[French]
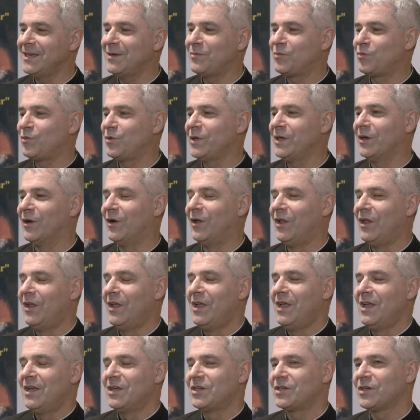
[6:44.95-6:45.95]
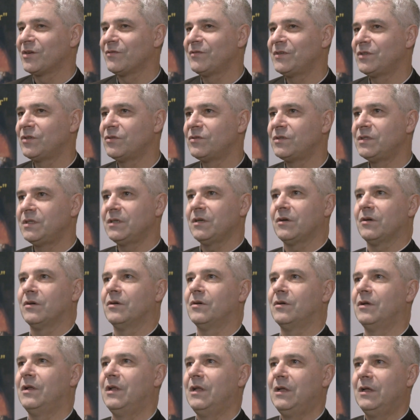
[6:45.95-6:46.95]
Et puis, euh, j'ai envie de dire,
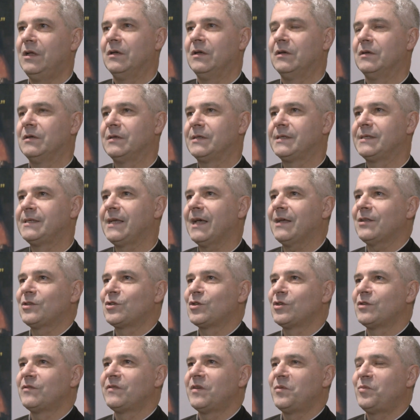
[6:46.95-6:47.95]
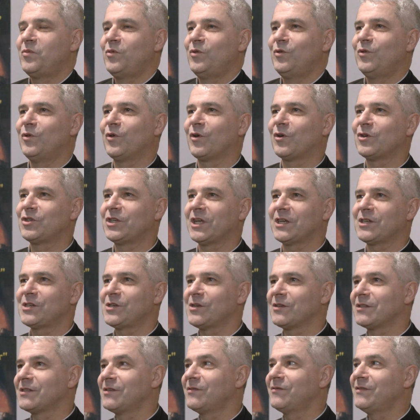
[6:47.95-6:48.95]
euh, certes, je ne fais plus de recherche
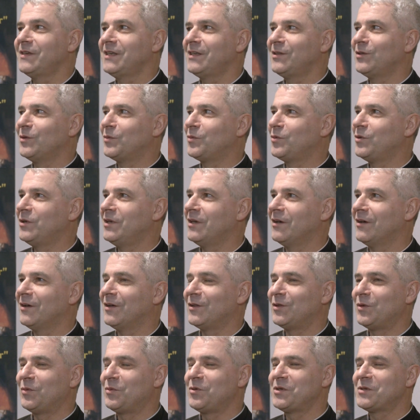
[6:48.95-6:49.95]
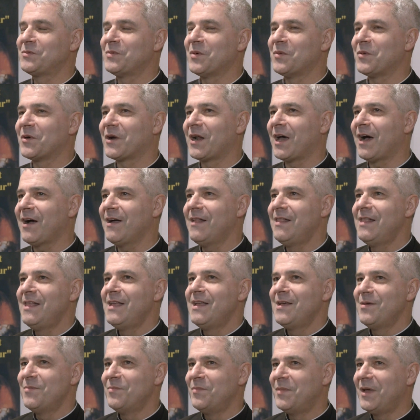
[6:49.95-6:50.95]
scientifique depuis, depuis ce moment-là,
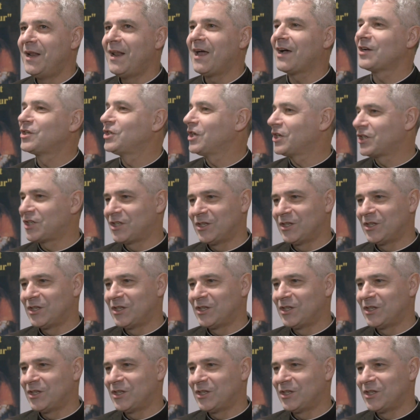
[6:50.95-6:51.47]
mais la recherche